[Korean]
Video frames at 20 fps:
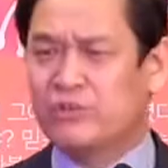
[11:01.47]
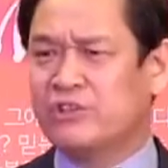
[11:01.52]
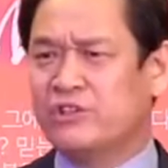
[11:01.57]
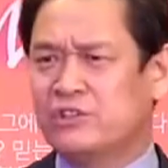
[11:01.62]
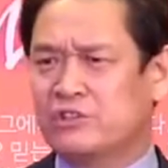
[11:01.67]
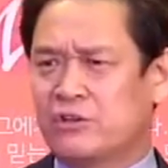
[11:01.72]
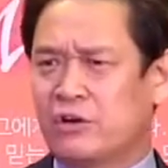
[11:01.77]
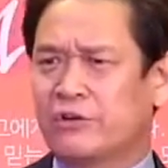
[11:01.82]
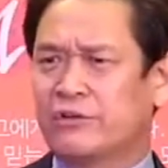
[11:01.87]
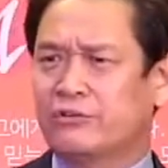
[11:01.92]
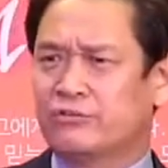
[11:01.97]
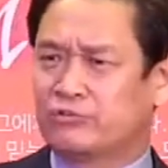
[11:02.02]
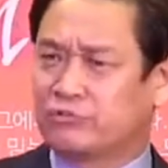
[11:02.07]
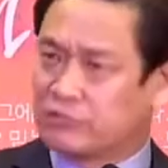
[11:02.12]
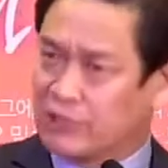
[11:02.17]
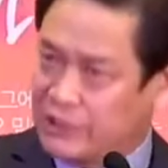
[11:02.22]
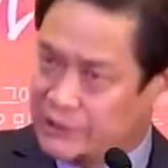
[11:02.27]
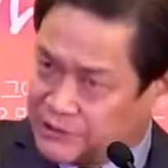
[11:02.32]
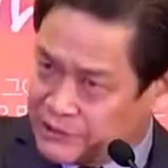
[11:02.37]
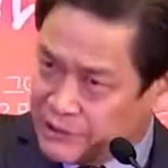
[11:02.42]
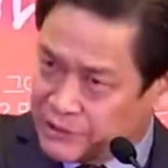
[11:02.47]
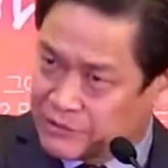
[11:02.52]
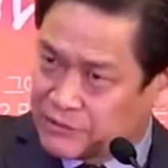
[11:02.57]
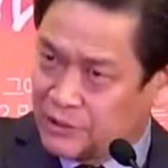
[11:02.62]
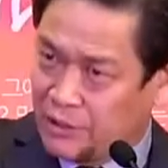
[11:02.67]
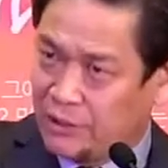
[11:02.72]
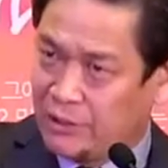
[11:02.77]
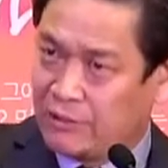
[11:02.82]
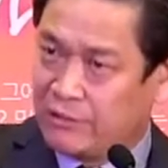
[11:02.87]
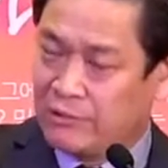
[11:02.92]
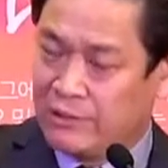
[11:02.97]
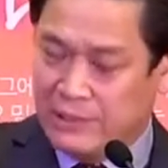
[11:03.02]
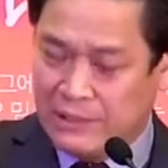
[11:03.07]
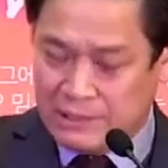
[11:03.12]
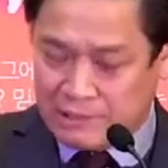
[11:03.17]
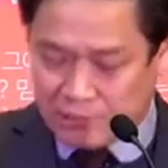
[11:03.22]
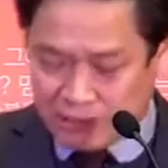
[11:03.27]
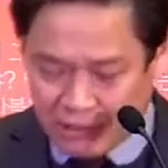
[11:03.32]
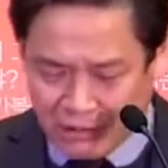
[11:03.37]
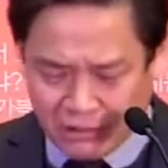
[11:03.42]
위를 걸을 수가 있었어요.
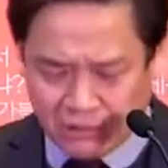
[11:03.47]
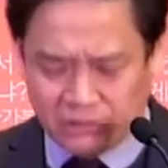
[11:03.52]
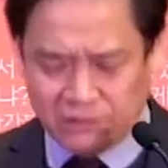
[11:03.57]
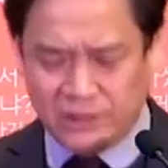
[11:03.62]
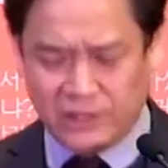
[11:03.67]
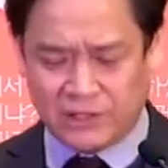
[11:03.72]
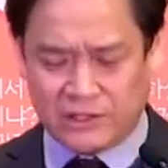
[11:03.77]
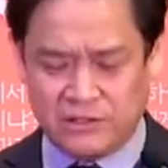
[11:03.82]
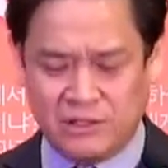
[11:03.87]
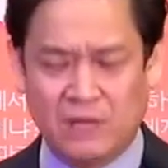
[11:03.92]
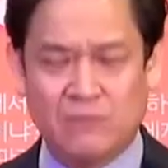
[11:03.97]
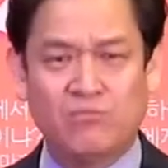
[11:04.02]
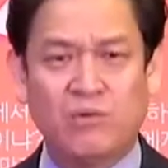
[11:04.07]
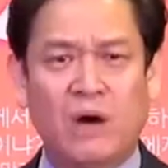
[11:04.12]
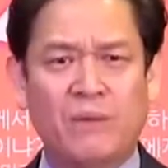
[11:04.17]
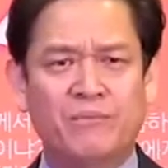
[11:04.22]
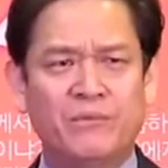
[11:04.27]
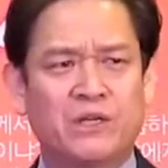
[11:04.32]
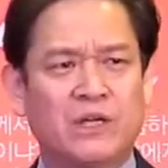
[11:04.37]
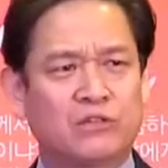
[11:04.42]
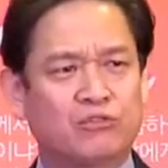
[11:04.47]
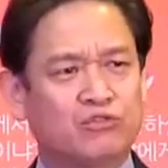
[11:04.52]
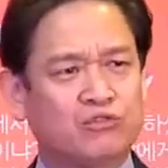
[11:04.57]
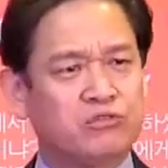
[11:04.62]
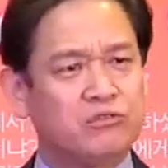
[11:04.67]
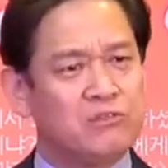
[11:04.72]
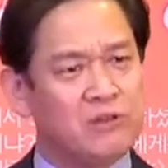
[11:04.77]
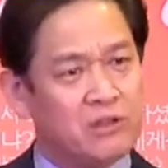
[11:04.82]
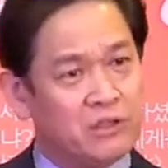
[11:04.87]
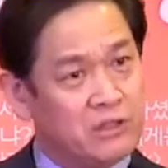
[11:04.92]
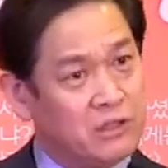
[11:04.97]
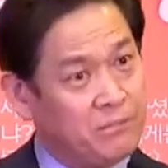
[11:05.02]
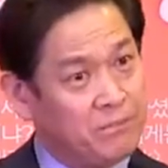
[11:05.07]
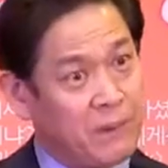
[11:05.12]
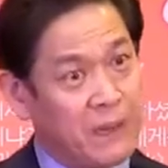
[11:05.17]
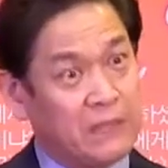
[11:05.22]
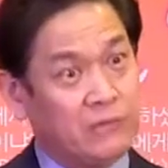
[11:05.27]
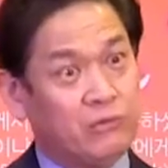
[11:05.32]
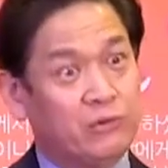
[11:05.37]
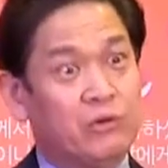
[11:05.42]
그런데 그가 뭐합니까? 출렁이는
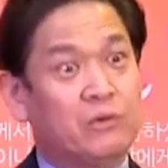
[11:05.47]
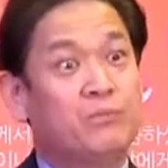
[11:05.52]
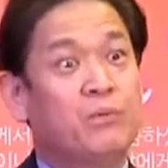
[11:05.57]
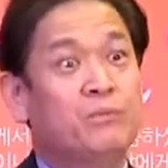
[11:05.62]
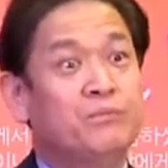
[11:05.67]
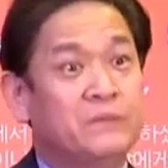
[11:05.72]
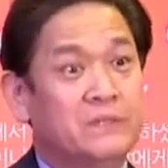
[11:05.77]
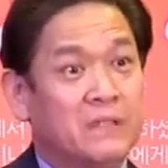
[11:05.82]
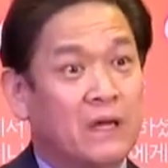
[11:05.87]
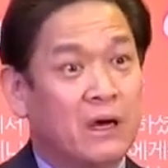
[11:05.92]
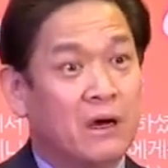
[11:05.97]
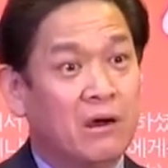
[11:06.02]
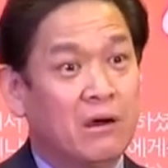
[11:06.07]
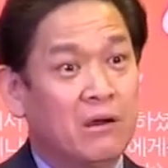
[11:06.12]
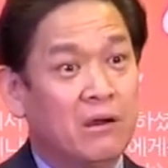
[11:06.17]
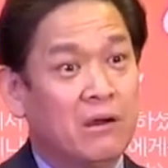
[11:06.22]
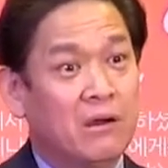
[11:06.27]
파도를 봅니다.